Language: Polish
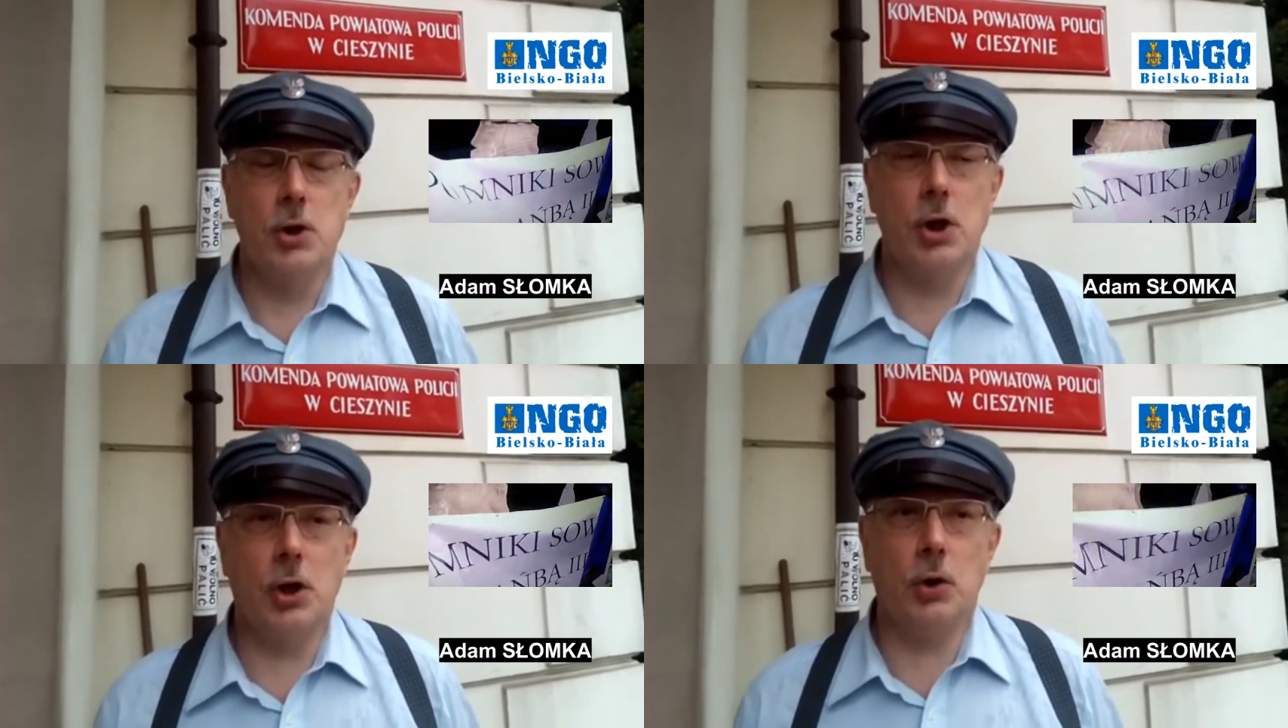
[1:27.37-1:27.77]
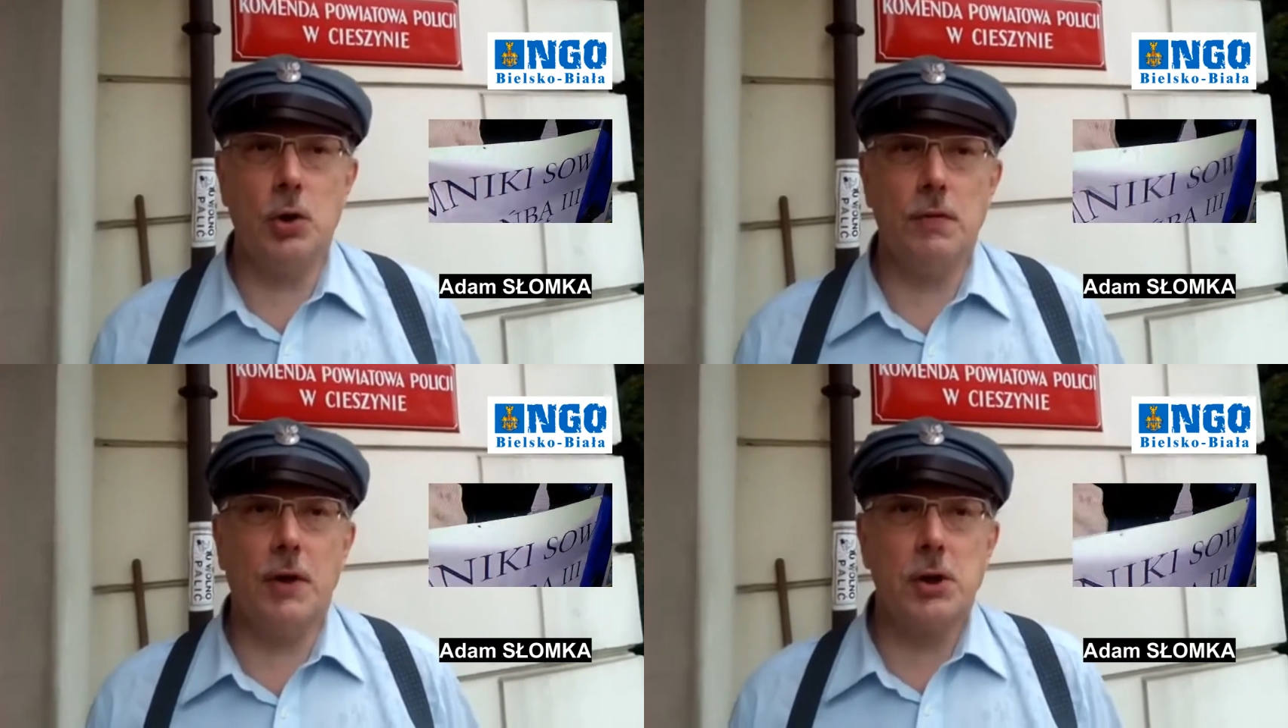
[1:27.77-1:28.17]
że
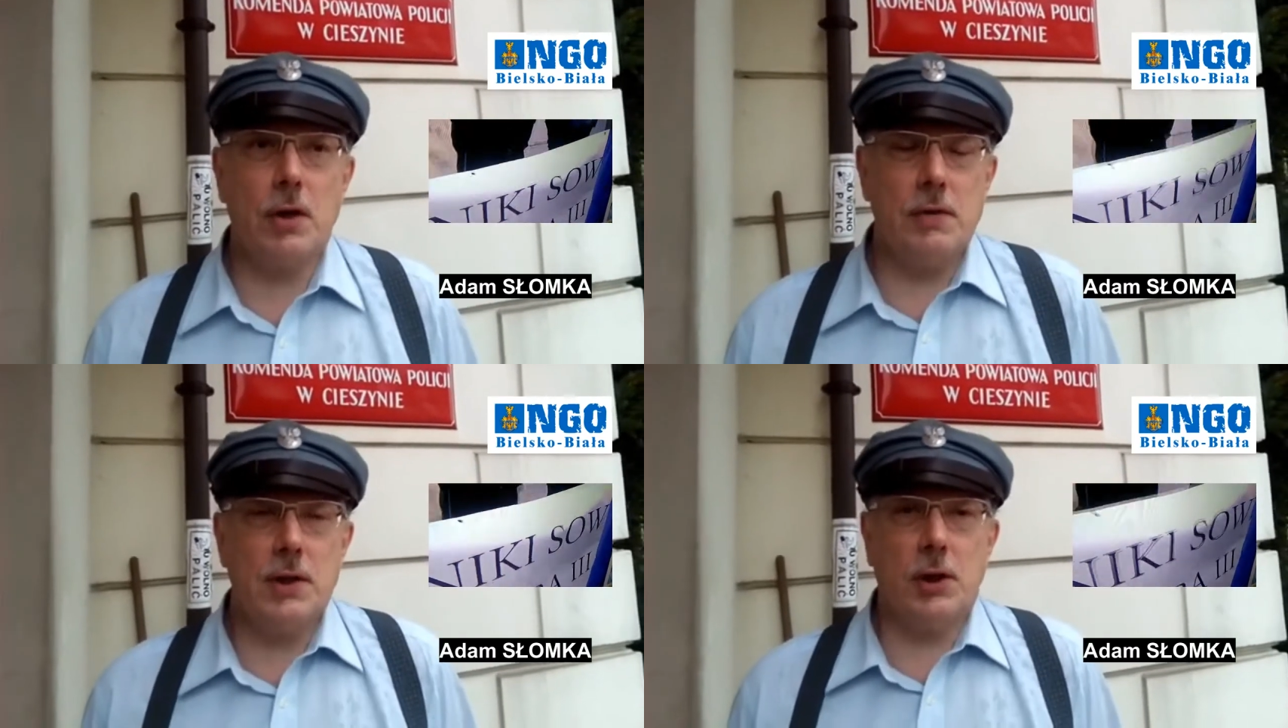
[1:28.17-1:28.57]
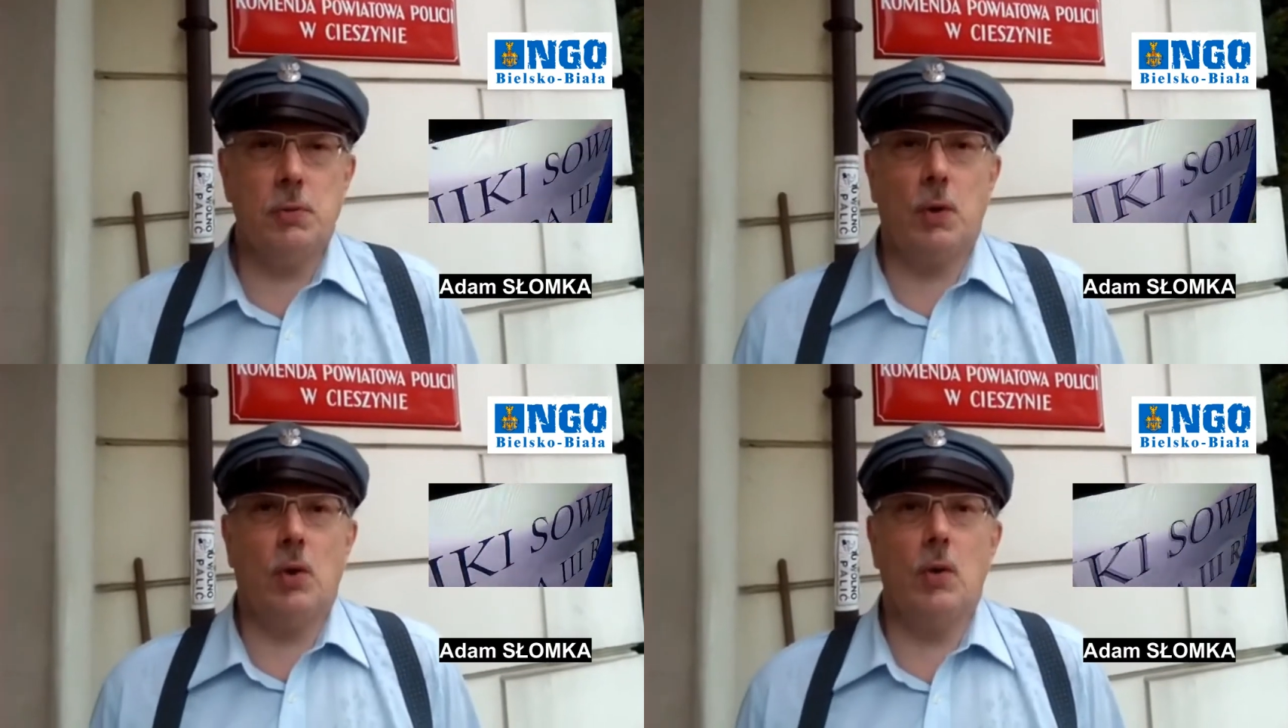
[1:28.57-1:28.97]
ktoś w Warszawie jest
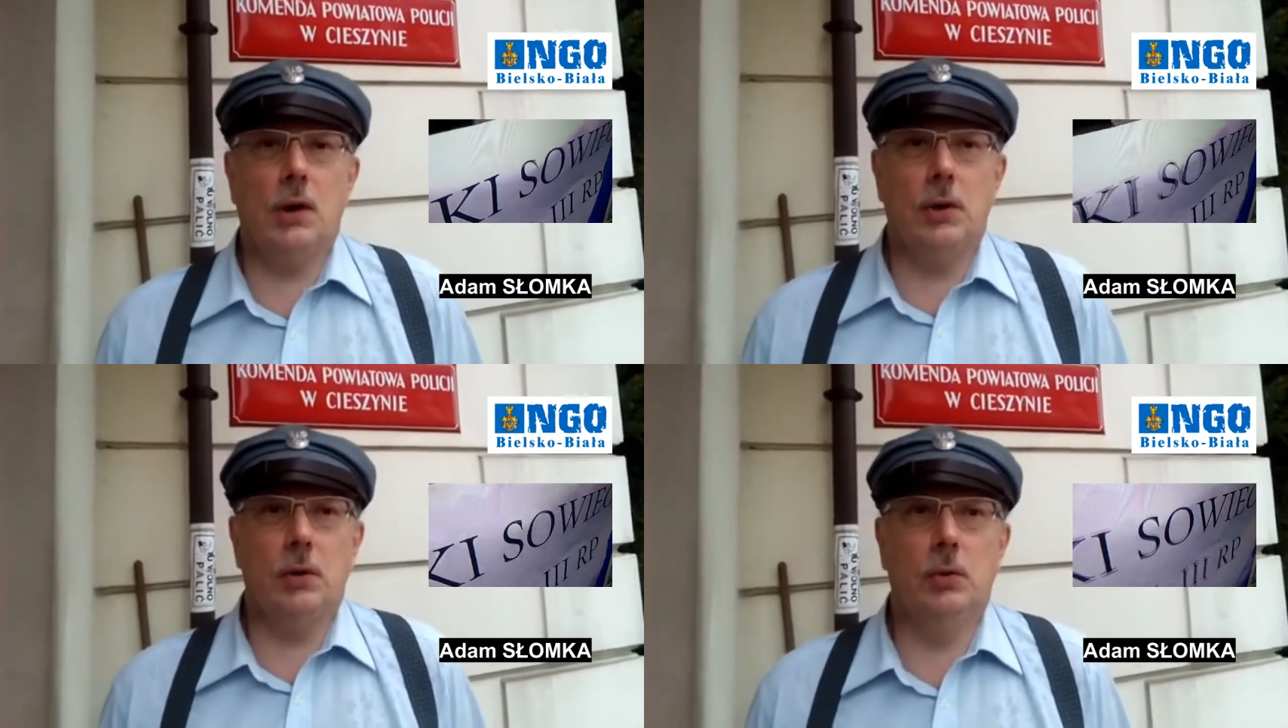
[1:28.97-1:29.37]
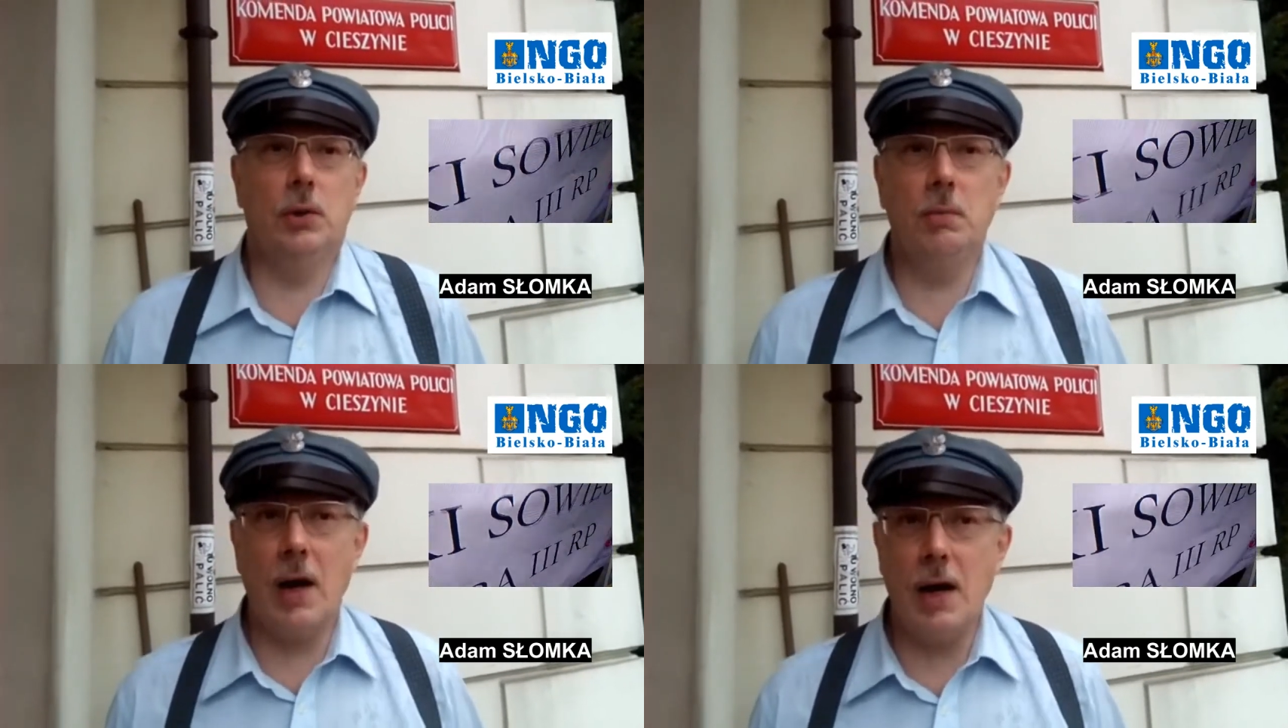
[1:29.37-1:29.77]
jakiś prokurator,
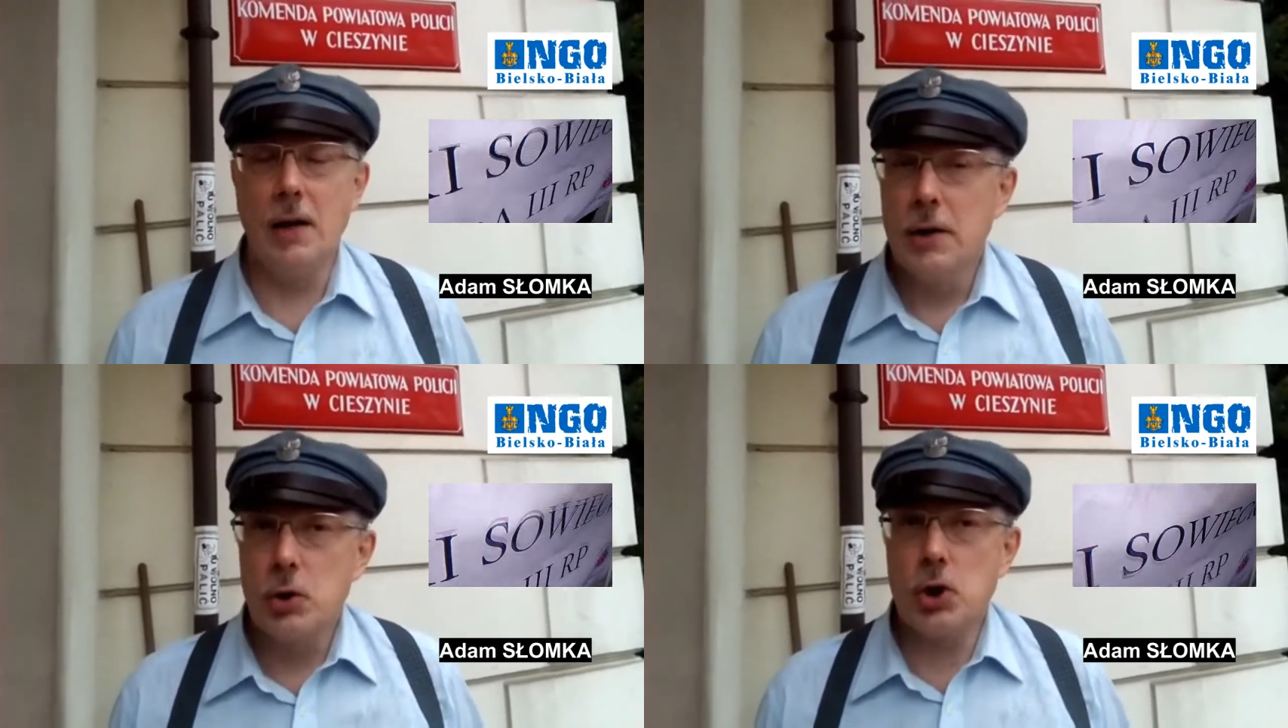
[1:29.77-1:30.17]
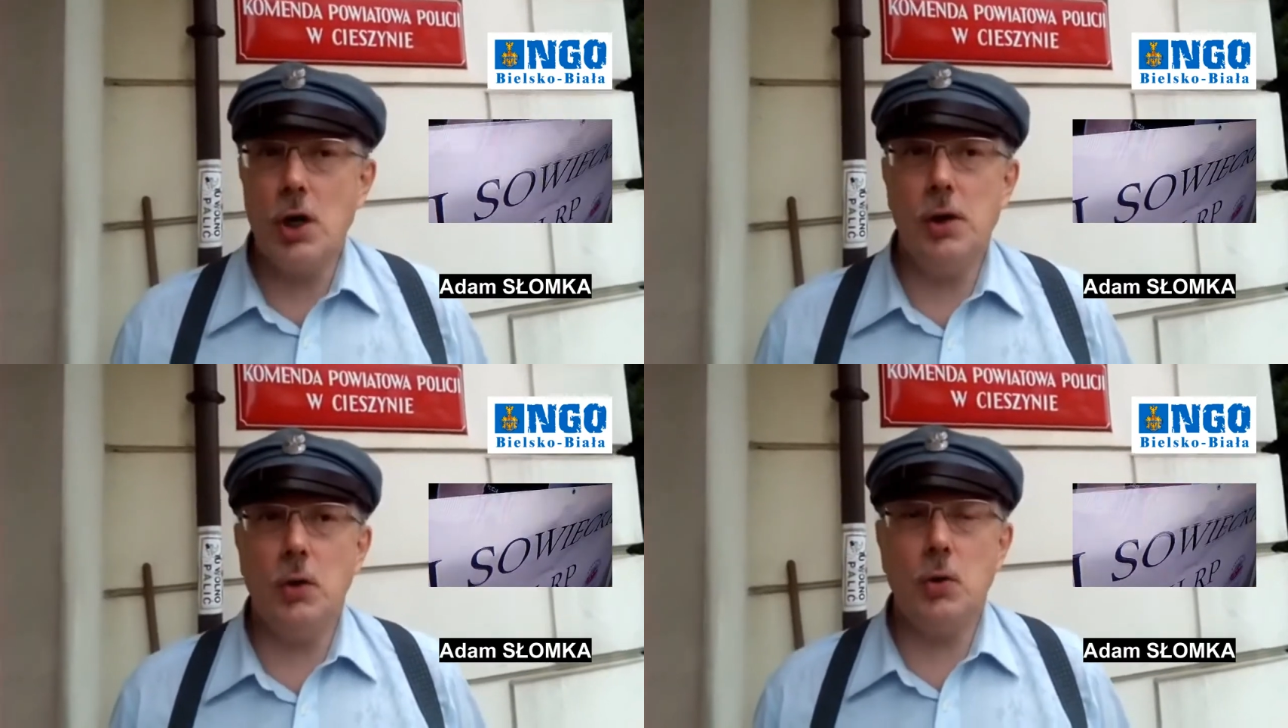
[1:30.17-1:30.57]
który ma
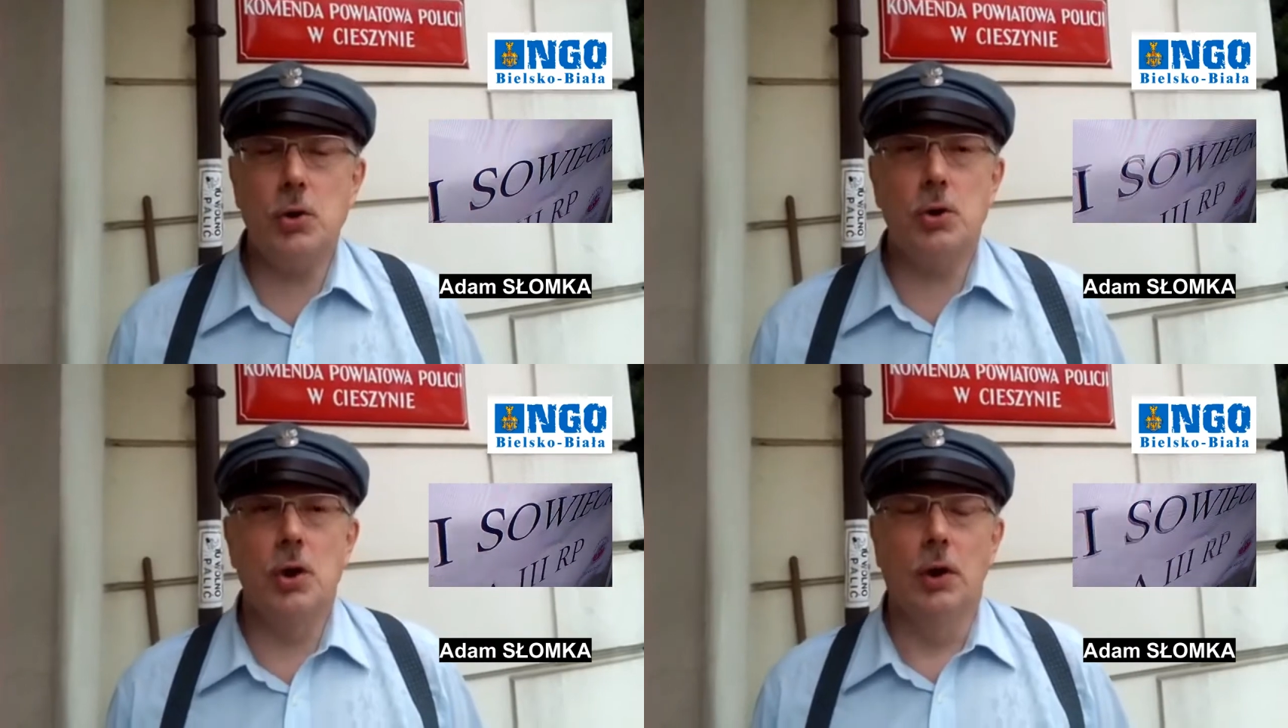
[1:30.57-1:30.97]
czelność